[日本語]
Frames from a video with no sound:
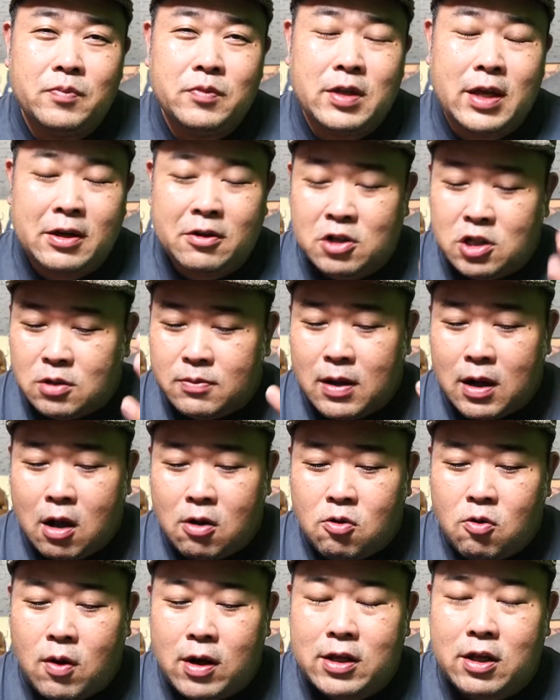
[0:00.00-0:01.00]
で車が
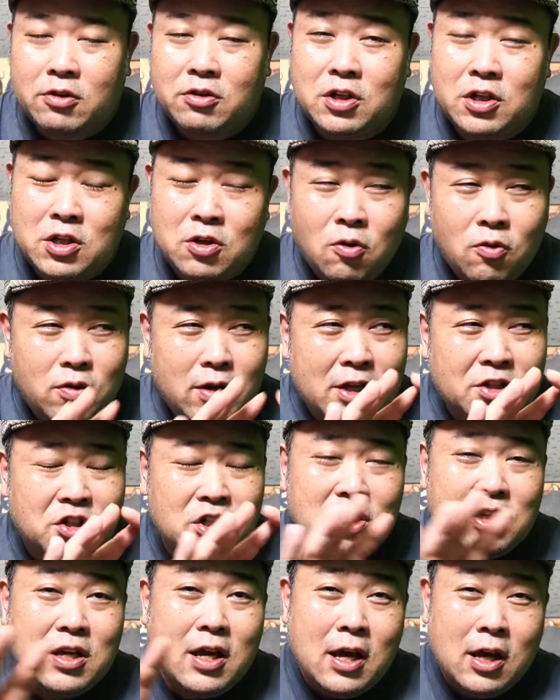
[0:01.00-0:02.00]
壊れた時、いろんな
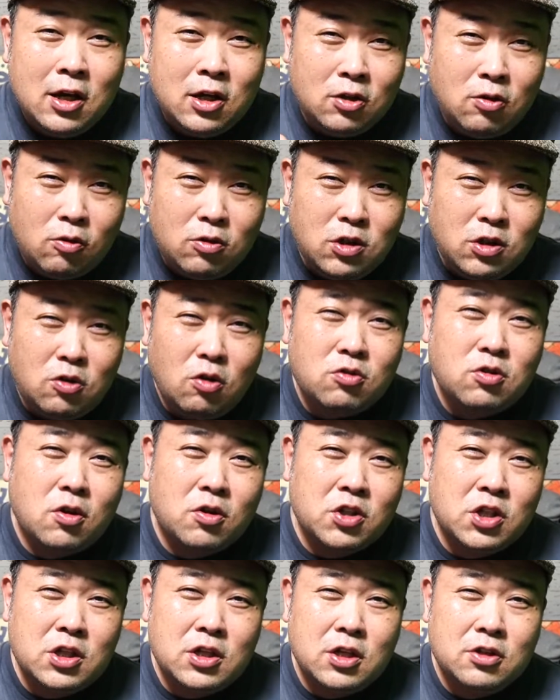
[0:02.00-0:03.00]
シーン、一つ一つの
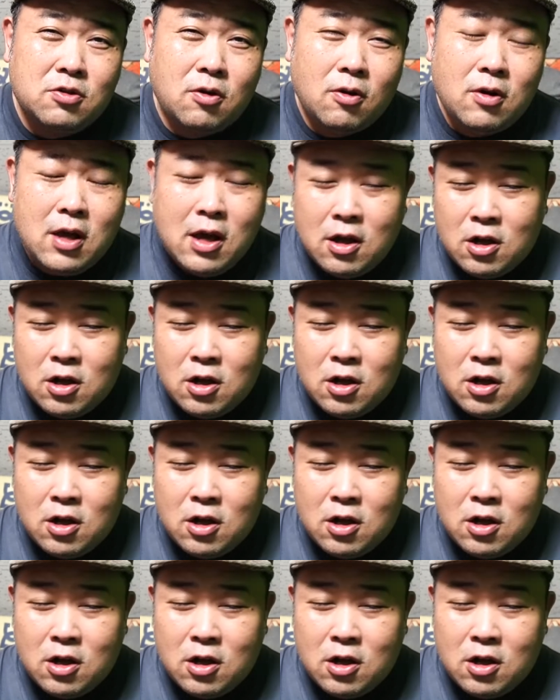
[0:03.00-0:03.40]
シーンですよ。